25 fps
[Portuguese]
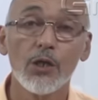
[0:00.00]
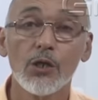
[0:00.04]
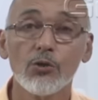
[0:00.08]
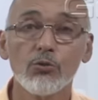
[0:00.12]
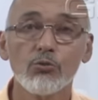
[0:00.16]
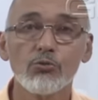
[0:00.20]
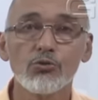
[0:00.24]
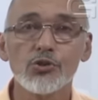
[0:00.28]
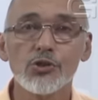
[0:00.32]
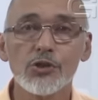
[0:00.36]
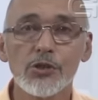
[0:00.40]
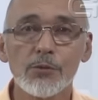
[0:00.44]

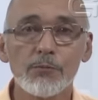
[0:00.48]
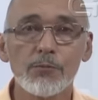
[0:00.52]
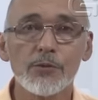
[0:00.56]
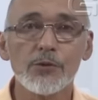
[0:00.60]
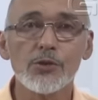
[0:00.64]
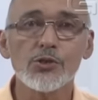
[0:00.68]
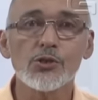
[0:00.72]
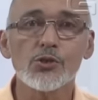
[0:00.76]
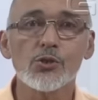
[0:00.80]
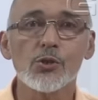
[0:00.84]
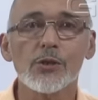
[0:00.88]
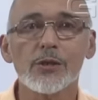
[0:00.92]
No tipo
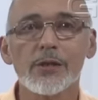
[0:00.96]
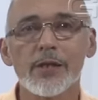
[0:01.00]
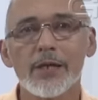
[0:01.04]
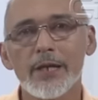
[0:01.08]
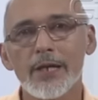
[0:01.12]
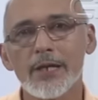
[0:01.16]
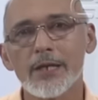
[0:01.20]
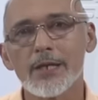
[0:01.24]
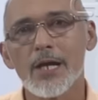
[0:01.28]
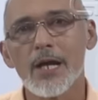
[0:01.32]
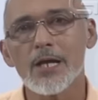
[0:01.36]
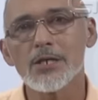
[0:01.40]
de
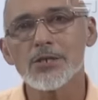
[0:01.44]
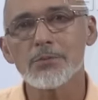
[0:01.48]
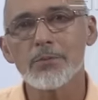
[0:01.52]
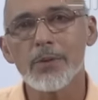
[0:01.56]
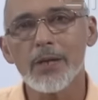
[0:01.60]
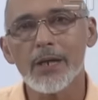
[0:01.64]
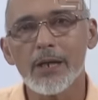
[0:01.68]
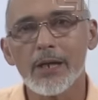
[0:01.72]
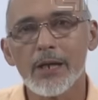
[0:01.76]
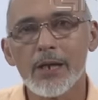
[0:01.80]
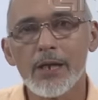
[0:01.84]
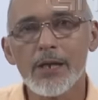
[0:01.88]
solidariedade
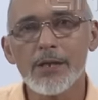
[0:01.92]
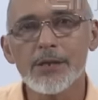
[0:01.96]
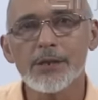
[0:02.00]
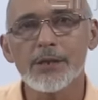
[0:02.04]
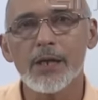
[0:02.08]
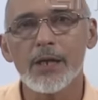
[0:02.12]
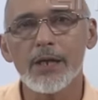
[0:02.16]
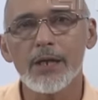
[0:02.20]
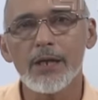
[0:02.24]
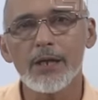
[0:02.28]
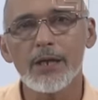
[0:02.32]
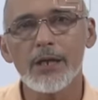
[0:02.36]

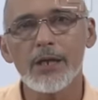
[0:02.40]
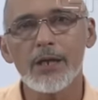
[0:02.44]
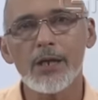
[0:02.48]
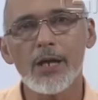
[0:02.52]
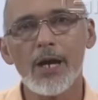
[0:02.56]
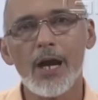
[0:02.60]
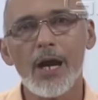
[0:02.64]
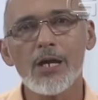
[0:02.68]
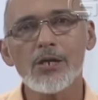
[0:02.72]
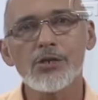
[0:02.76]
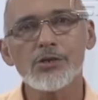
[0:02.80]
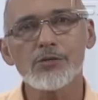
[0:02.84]
mecânica, em que
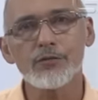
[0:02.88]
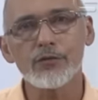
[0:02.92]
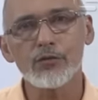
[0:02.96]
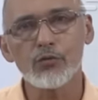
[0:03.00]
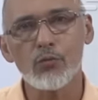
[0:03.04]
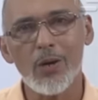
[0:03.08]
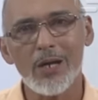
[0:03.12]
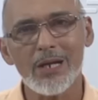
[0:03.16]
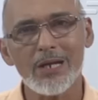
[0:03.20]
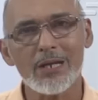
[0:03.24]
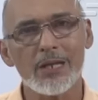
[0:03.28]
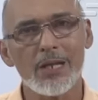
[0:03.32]
a
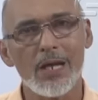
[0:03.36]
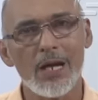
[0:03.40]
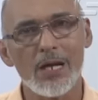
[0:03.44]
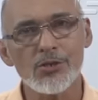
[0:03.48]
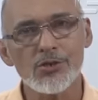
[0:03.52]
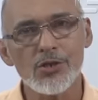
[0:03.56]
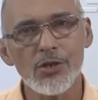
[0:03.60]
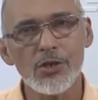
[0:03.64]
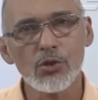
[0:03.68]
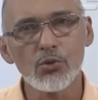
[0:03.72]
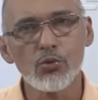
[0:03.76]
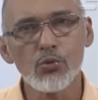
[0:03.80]

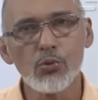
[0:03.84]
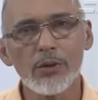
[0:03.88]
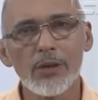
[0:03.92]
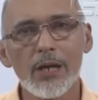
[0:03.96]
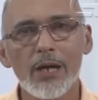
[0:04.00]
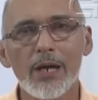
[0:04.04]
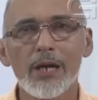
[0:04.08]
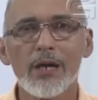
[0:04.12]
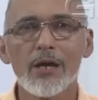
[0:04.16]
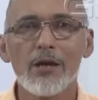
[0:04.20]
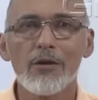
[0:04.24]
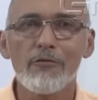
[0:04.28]
individualidade é
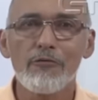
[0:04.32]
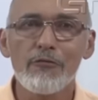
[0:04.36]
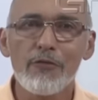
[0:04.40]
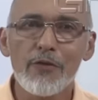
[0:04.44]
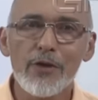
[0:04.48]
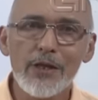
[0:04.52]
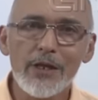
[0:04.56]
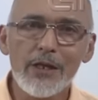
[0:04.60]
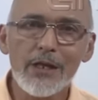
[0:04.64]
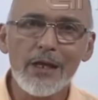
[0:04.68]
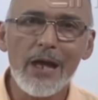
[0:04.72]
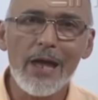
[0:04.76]
nula,
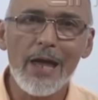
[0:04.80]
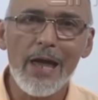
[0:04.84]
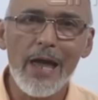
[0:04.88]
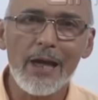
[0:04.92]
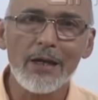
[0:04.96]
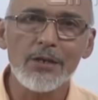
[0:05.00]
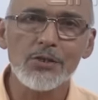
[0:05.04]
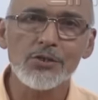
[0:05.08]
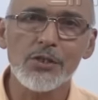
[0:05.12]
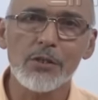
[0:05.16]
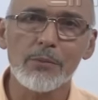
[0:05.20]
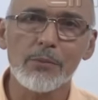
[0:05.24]
ferir a
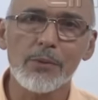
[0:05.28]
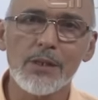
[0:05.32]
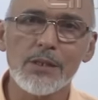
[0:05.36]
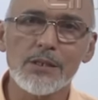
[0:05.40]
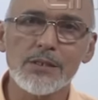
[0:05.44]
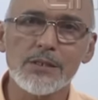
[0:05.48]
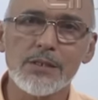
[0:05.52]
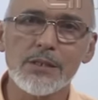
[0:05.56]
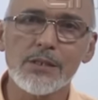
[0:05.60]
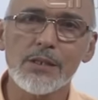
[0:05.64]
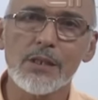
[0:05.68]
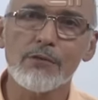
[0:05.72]
regra
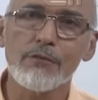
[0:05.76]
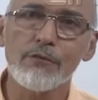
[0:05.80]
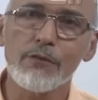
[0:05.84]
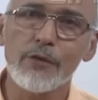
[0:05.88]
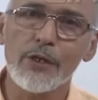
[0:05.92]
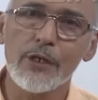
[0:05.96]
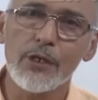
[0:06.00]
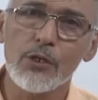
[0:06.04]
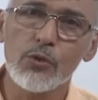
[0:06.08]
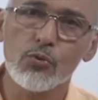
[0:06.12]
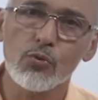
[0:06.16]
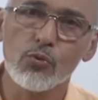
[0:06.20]
estabelecida é
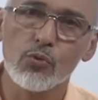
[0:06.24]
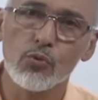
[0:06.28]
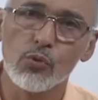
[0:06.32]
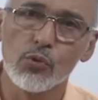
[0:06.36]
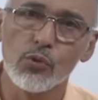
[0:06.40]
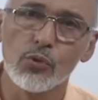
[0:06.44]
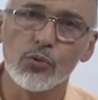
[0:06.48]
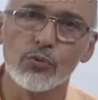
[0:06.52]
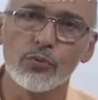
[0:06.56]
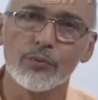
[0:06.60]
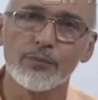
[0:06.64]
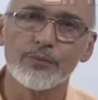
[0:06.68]
ferir o
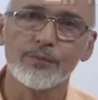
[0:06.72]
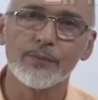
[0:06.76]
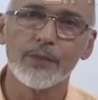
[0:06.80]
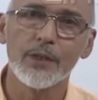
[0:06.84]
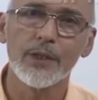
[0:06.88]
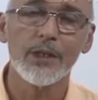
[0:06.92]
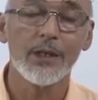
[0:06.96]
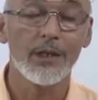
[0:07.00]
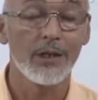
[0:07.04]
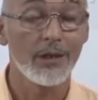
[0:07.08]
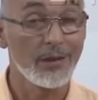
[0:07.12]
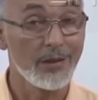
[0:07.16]
todo.
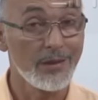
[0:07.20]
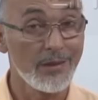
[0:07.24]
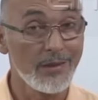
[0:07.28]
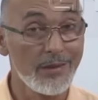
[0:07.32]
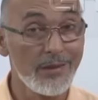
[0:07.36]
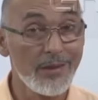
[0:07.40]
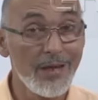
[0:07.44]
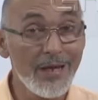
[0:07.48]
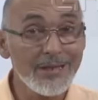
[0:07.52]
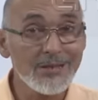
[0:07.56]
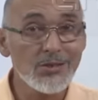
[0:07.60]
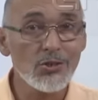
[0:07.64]

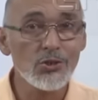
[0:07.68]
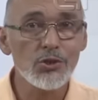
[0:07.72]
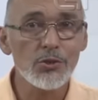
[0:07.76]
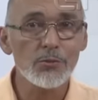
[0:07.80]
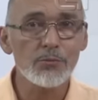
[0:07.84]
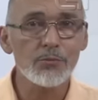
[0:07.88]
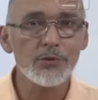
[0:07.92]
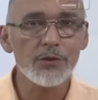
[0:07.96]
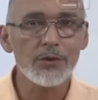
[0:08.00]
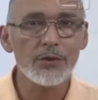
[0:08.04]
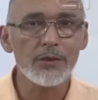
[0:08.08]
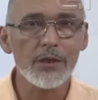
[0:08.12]
Nesse
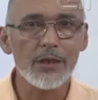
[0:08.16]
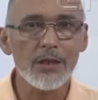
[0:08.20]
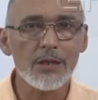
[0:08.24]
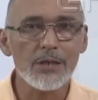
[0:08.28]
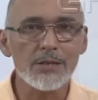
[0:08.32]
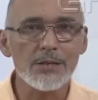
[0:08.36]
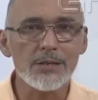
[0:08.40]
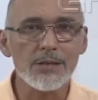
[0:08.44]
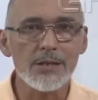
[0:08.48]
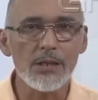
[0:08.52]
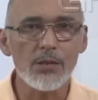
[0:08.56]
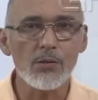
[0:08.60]
tipo de
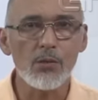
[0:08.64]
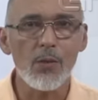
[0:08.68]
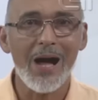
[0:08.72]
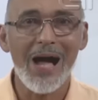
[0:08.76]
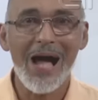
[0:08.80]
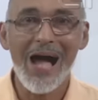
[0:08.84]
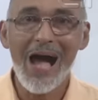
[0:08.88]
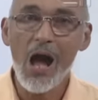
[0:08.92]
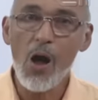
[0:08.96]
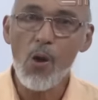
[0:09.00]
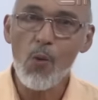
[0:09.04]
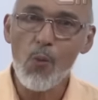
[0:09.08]
interação,
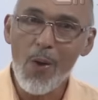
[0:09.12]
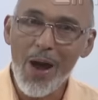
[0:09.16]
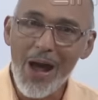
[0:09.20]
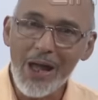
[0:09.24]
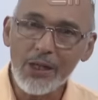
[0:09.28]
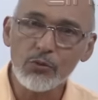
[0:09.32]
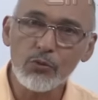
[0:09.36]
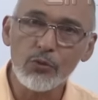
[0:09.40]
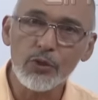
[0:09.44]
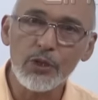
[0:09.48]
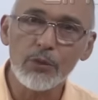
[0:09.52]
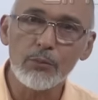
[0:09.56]
a um
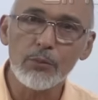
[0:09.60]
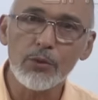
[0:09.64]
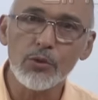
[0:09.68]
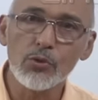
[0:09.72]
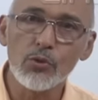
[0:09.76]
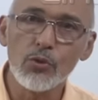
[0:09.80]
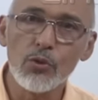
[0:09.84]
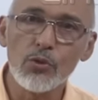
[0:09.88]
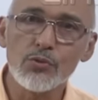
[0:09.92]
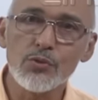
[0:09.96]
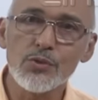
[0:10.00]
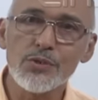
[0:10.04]
ato
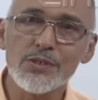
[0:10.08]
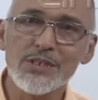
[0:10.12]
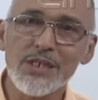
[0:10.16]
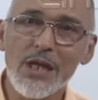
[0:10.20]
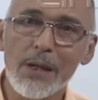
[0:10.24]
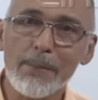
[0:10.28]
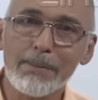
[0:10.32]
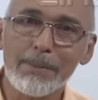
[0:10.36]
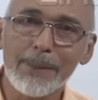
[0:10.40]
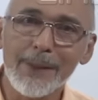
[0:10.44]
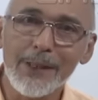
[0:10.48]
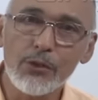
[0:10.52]
criminoso se
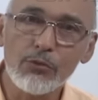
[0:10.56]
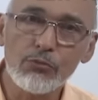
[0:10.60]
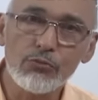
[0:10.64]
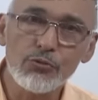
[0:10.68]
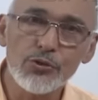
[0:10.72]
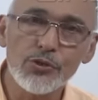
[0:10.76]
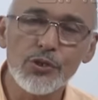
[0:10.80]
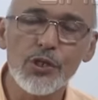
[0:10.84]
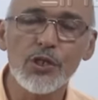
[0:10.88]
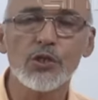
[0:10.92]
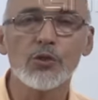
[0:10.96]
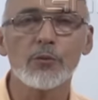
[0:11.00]
aplica o
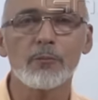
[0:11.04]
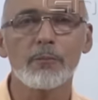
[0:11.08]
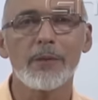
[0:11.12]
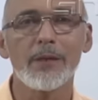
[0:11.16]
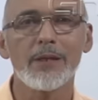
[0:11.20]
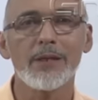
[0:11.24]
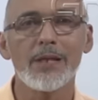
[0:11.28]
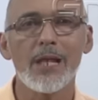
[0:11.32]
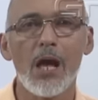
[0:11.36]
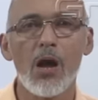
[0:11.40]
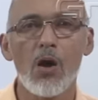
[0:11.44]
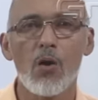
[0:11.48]
direito
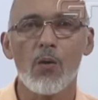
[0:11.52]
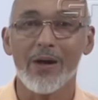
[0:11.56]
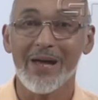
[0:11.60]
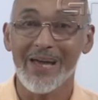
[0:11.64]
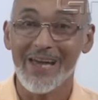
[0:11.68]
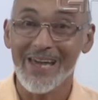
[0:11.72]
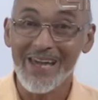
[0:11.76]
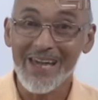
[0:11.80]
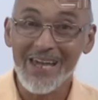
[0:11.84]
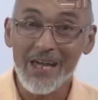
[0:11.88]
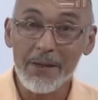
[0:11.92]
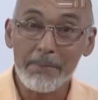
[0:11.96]
penal
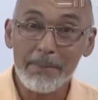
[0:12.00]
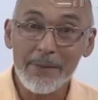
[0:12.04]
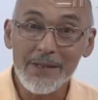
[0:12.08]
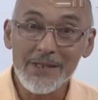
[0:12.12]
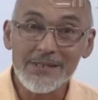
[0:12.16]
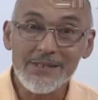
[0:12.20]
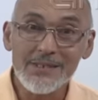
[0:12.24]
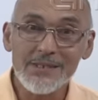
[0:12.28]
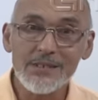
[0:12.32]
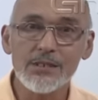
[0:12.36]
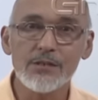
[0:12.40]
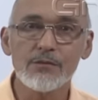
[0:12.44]

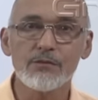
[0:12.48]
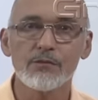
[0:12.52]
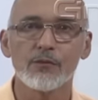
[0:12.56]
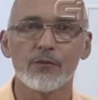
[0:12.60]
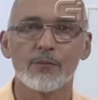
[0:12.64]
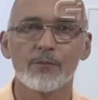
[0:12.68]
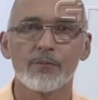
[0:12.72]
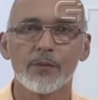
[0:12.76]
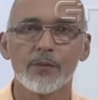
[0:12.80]
repressivo.